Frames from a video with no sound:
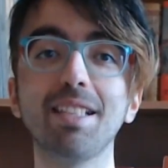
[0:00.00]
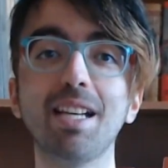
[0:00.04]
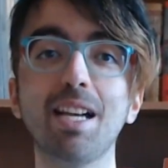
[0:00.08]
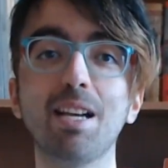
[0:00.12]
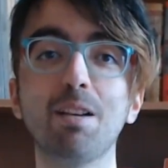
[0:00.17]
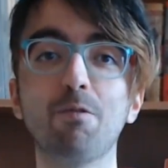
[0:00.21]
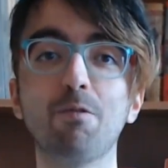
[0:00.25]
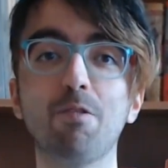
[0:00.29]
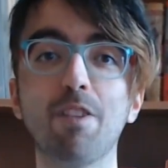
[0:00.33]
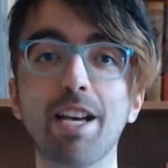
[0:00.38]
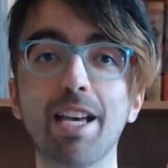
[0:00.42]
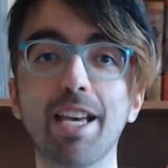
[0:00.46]
a dire
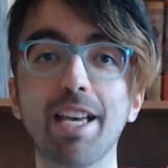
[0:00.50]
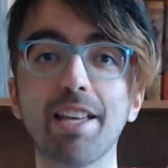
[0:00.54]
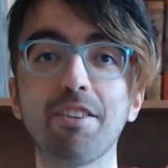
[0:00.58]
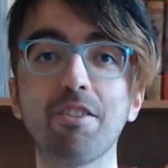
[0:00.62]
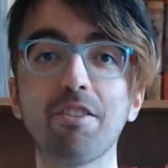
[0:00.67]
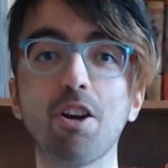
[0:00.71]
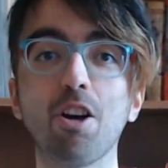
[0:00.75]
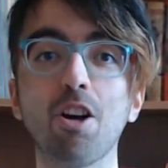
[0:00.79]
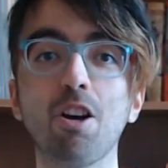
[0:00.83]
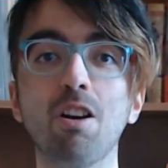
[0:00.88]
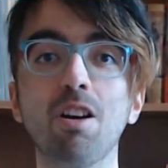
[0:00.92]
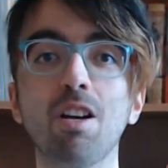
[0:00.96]
il
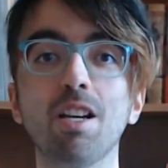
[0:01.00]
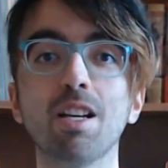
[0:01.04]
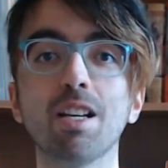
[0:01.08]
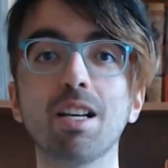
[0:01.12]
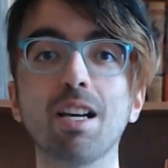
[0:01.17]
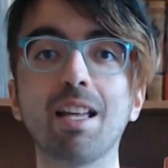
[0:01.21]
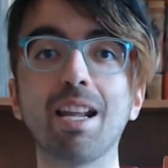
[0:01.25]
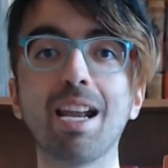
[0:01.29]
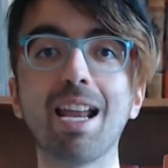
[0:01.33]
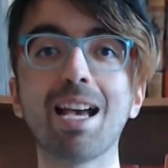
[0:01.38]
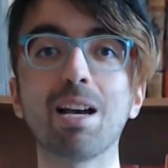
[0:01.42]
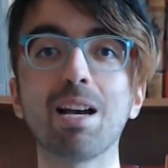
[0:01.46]

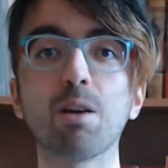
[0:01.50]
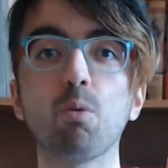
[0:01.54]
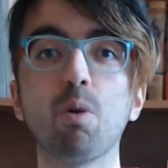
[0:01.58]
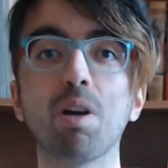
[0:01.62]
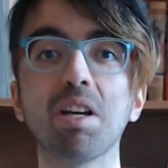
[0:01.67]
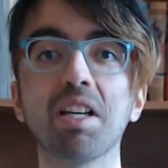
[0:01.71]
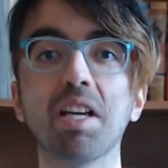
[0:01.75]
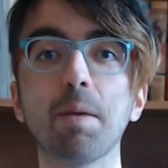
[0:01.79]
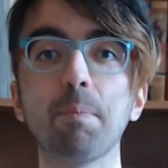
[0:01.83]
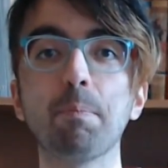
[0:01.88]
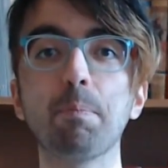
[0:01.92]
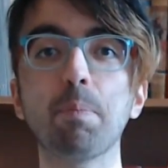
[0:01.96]
vero, crea
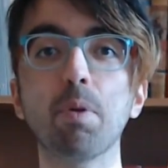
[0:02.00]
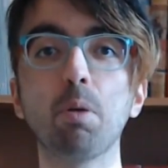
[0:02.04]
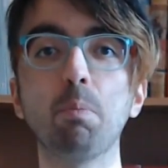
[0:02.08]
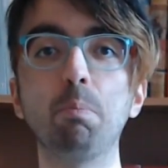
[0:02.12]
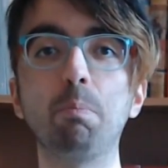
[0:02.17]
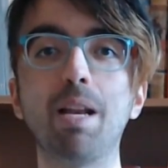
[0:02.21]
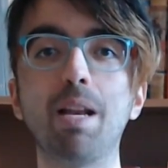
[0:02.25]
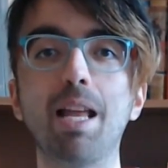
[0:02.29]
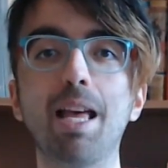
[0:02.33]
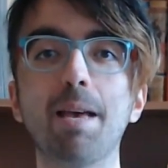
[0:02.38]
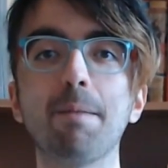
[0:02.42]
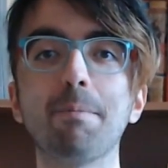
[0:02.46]
qualche
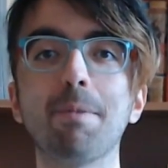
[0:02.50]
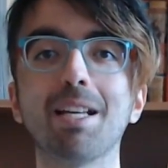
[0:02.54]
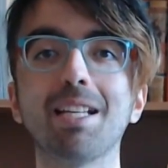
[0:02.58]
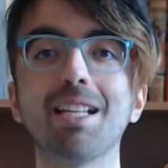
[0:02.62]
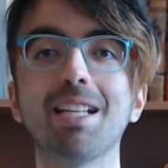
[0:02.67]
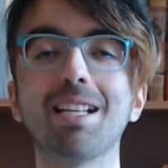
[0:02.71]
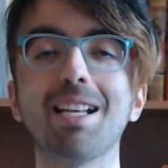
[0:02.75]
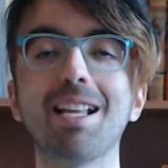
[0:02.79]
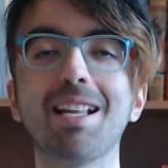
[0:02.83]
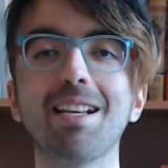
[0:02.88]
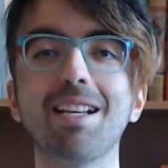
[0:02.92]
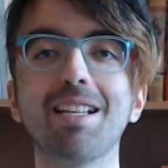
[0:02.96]
problema
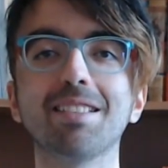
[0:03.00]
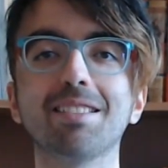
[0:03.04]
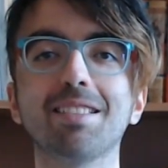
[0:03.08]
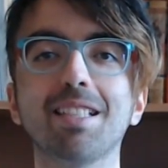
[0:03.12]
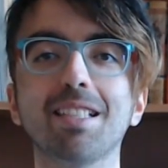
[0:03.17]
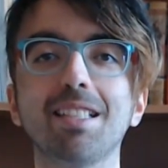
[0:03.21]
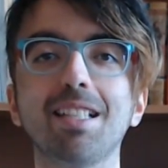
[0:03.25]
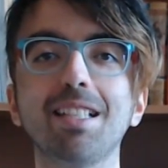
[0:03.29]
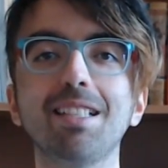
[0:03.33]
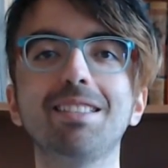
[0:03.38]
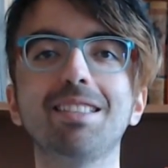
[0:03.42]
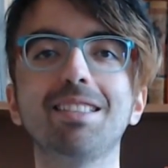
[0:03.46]
nella
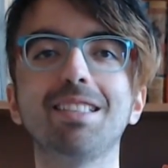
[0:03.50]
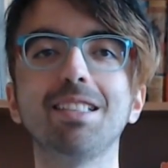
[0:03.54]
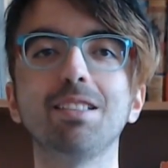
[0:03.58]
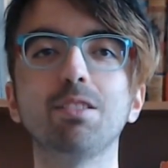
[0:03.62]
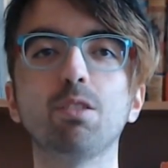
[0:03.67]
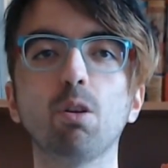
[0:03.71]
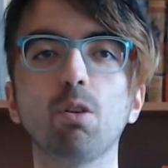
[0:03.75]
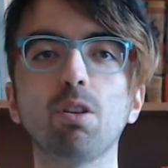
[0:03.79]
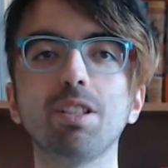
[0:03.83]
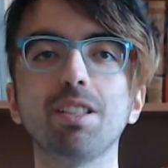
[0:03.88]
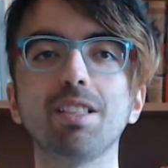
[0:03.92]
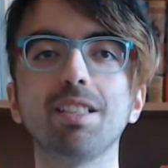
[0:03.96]
resa del
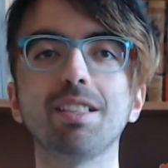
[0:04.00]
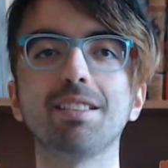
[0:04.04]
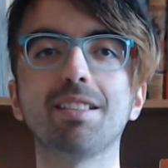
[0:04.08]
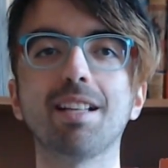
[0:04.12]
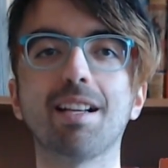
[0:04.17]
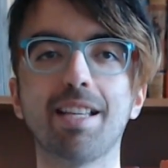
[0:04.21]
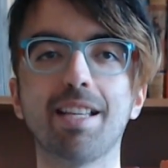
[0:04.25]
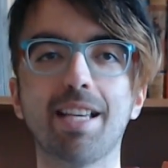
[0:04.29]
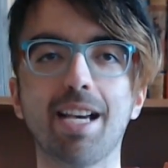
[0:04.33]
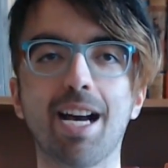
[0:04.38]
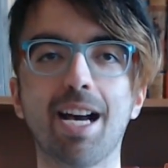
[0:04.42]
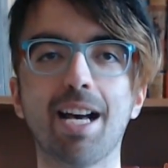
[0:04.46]
titolo in
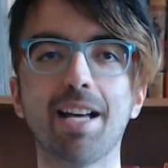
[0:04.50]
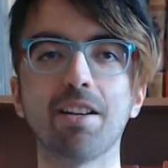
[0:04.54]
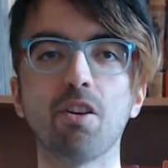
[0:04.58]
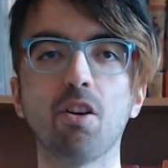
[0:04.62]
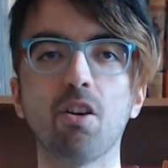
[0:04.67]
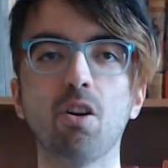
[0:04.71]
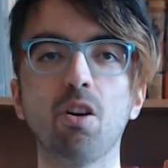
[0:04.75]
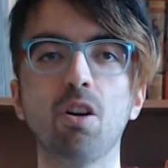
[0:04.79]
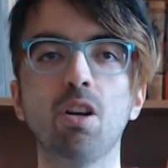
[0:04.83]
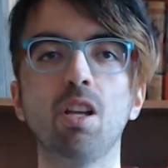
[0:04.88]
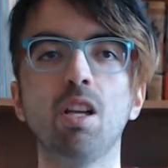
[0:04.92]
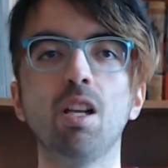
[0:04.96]

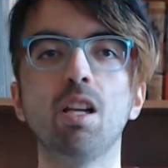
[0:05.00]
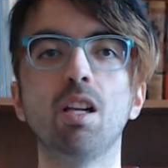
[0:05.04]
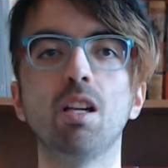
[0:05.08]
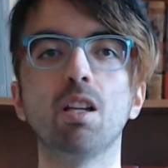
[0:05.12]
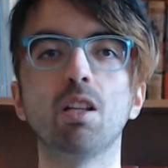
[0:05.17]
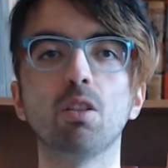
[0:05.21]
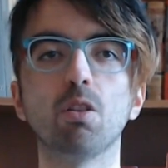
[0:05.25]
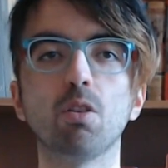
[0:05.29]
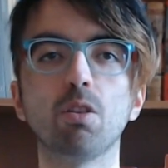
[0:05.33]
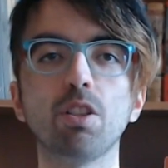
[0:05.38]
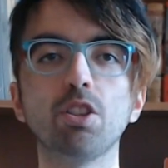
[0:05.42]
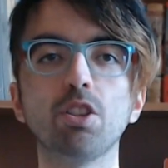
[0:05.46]
italiano.
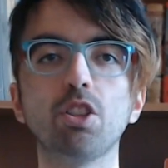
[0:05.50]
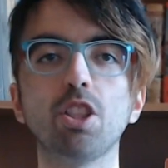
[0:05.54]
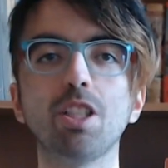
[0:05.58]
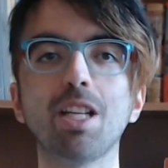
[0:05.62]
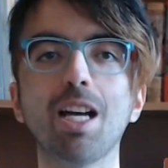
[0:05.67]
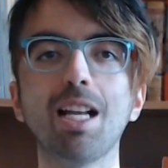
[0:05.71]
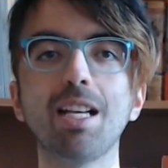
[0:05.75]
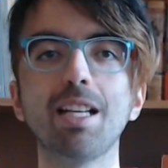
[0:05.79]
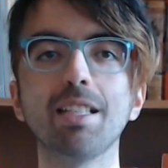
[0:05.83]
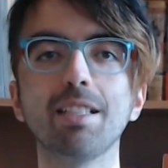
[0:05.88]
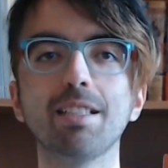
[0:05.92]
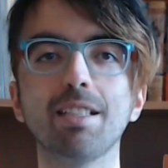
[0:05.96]

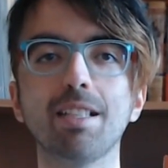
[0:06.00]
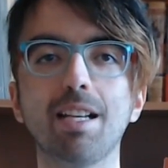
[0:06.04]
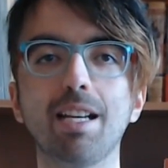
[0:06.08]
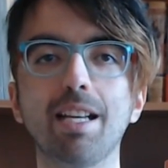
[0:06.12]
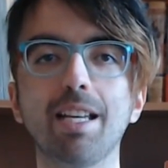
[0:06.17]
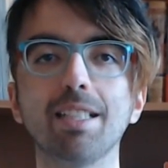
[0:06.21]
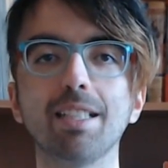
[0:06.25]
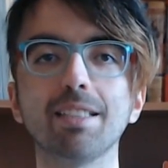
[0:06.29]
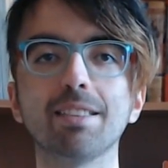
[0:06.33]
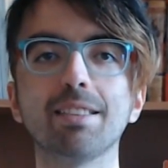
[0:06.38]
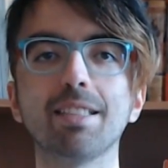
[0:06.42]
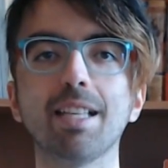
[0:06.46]
L'originale
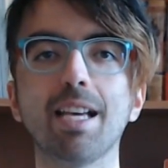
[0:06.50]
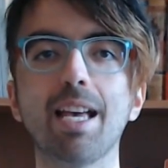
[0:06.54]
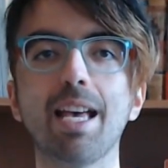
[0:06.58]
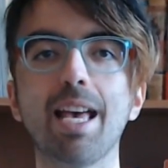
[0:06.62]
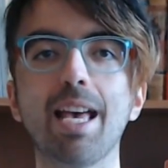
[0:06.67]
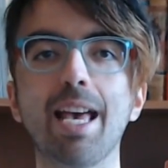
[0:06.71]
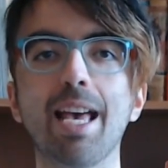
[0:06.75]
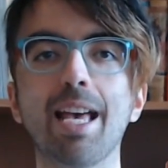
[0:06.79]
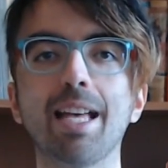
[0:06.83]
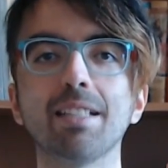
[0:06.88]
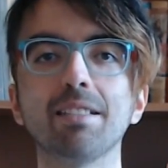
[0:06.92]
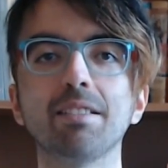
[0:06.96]

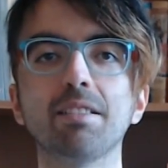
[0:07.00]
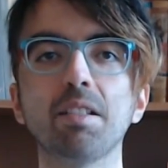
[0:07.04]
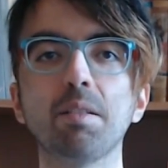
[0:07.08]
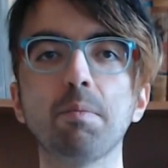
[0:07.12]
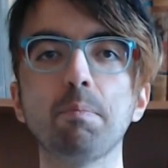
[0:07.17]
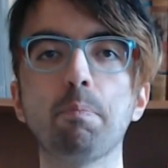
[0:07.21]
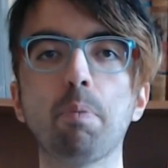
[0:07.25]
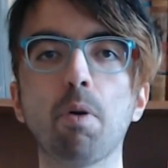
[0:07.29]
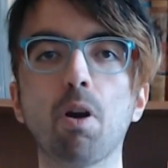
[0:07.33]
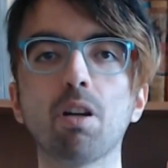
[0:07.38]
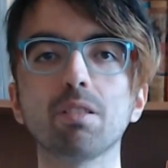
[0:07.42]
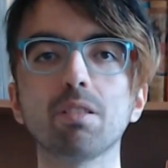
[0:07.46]
inglese è The
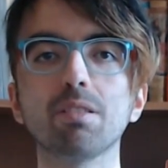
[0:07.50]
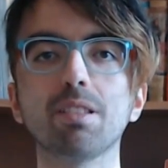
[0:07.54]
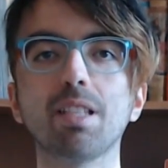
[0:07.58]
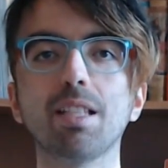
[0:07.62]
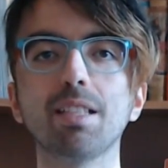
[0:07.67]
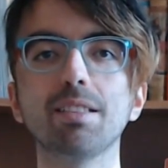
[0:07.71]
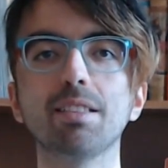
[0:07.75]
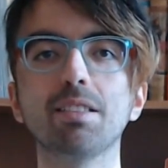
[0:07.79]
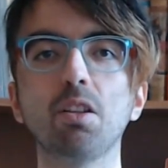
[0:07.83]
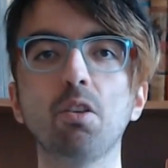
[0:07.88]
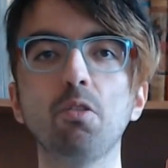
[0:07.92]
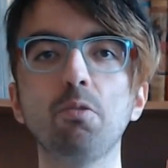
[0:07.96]

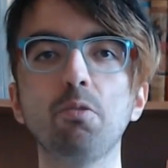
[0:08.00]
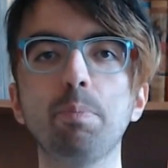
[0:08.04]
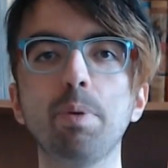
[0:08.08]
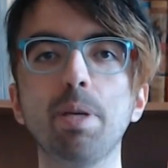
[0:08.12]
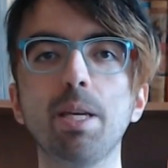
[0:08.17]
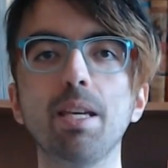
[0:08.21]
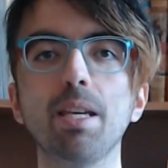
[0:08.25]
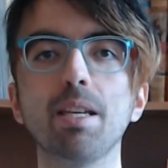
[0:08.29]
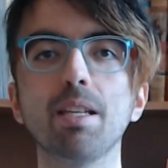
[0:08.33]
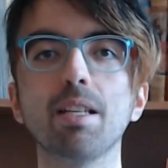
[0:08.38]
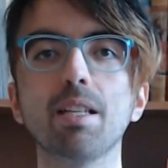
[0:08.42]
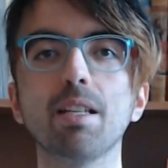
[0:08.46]
Importance of
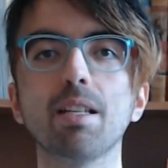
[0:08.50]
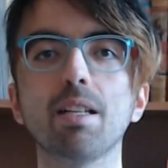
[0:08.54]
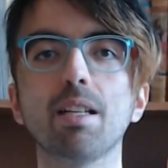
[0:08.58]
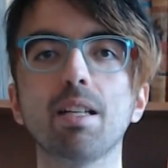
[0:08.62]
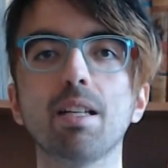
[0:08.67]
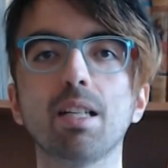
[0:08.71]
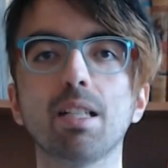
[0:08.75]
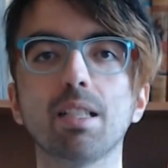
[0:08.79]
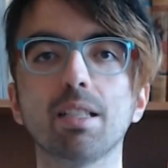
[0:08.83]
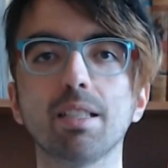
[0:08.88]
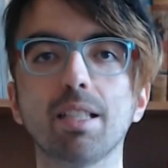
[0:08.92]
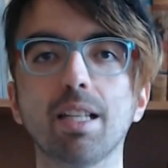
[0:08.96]
Being
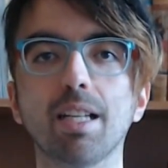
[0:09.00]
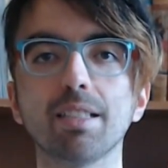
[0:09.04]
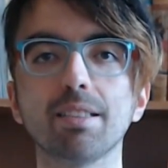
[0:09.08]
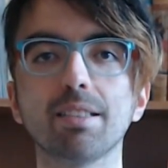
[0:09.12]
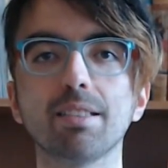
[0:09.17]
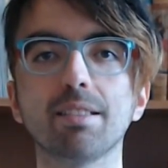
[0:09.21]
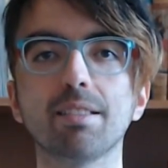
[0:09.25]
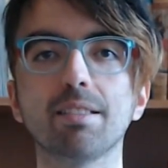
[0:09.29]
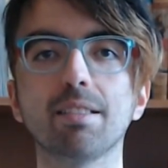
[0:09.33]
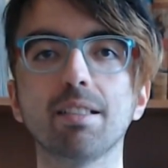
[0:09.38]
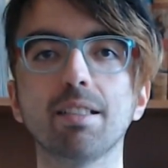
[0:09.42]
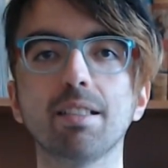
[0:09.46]

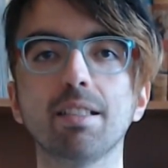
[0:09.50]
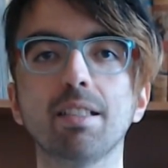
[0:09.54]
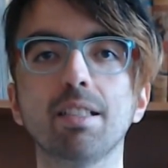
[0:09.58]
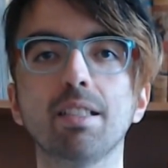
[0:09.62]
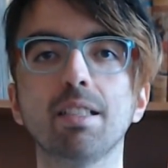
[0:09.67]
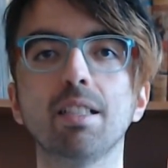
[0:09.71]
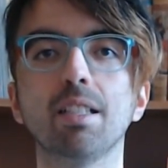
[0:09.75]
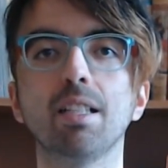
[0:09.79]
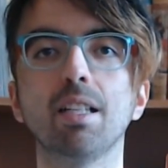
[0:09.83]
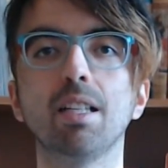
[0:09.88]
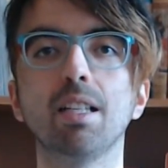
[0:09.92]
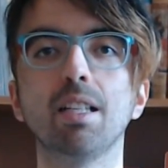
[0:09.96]

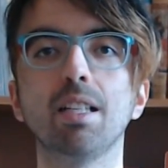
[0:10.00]
Earnest.